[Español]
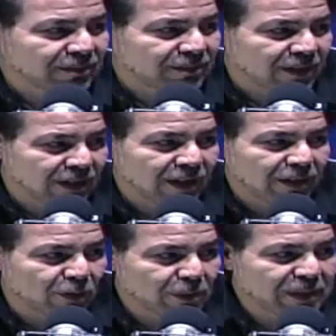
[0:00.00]
eh,
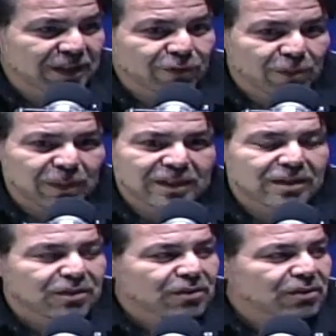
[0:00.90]
el club así a
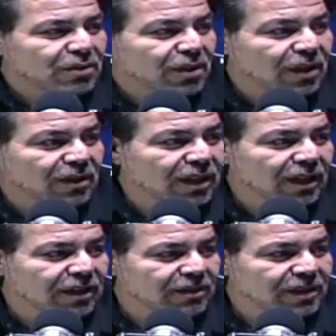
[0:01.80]
formarse, yo, yo creo que